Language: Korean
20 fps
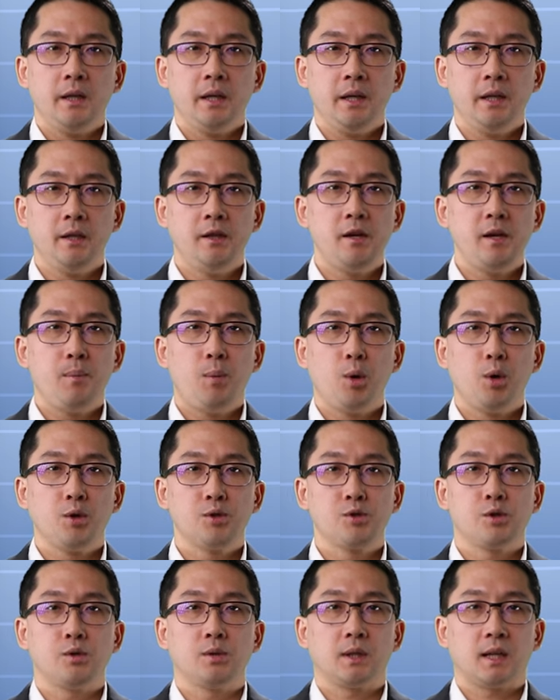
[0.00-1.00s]
이들이
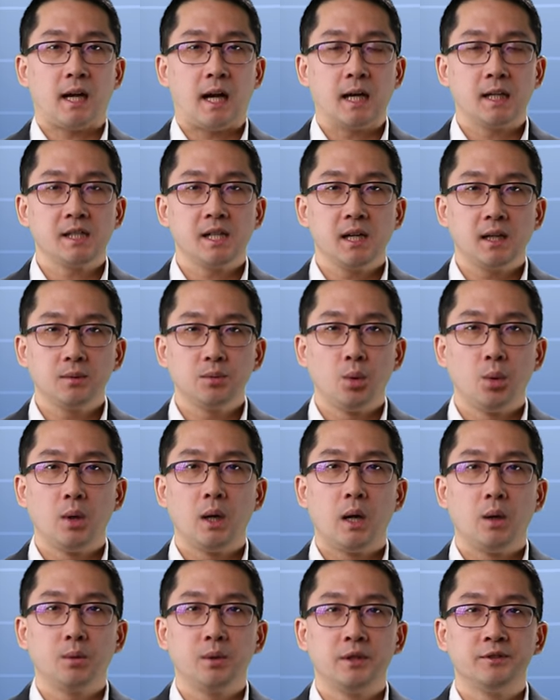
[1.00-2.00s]
보여준 가장
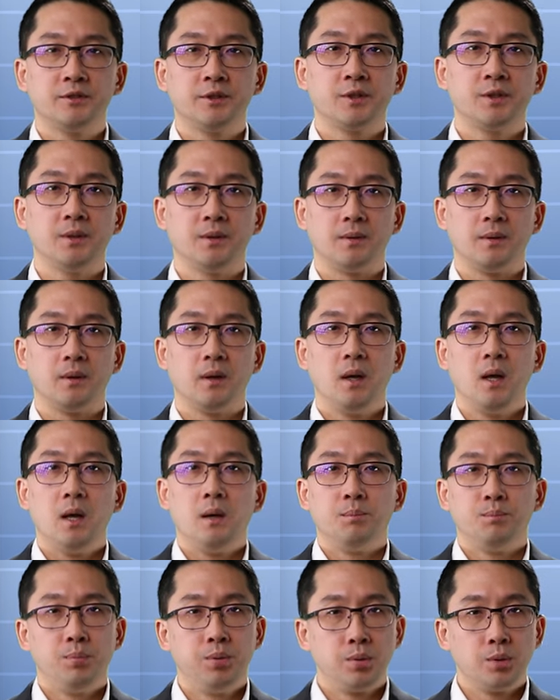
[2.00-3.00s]
놀라운 기술은
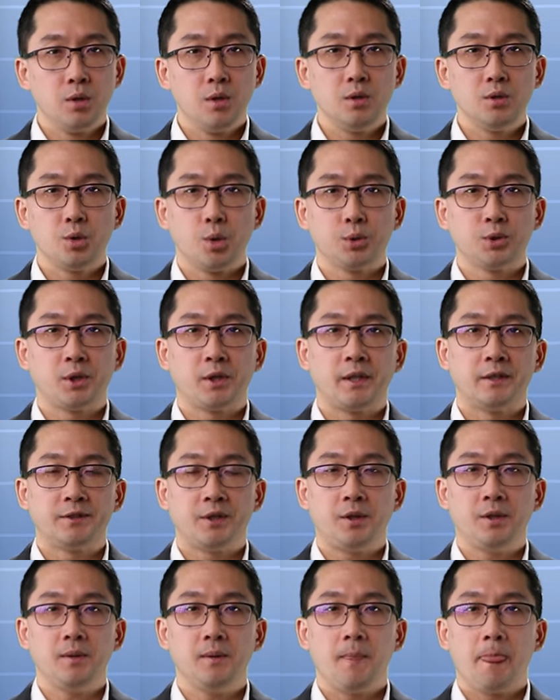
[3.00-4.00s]
불을
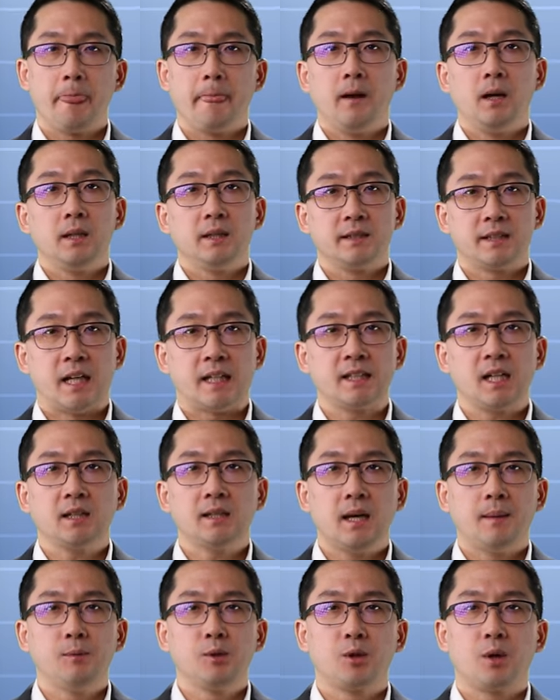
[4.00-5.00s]
조절해서
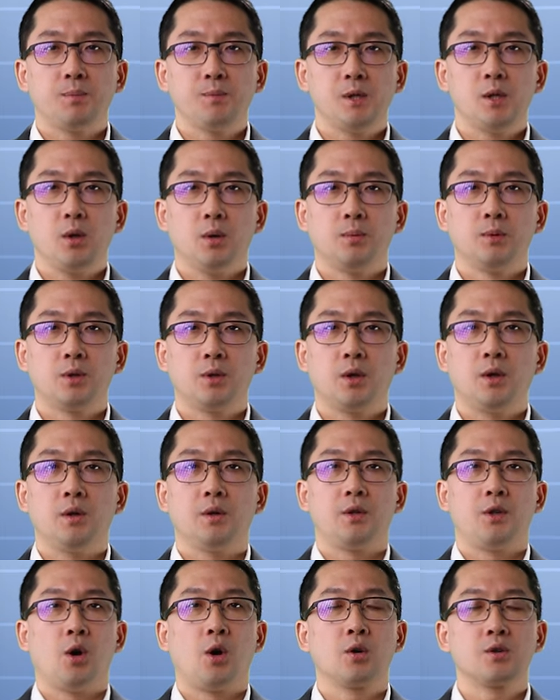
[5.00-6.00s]
자작나무 껍질로부터
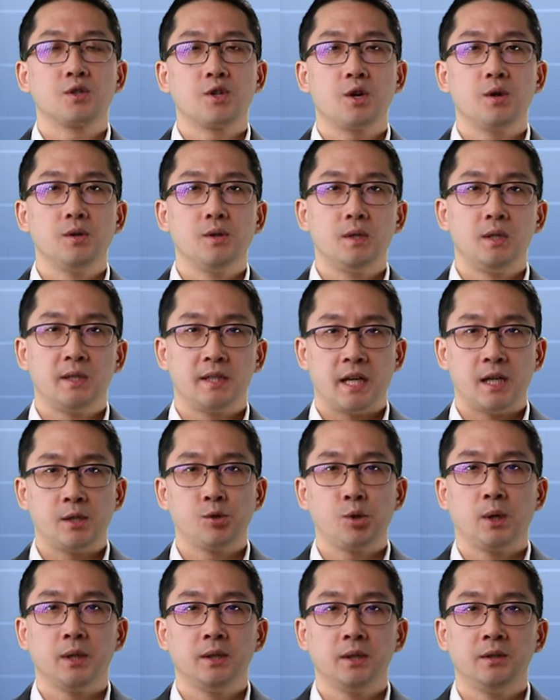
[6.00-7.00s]
역청을
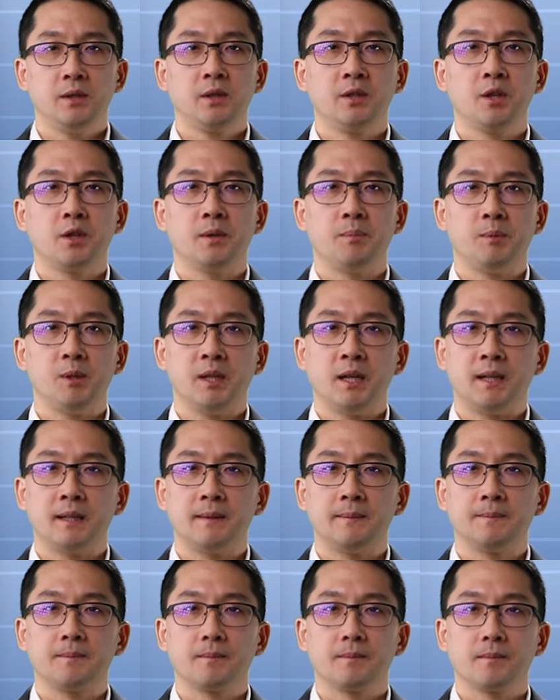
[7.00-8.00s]
제조하는 능력입니다.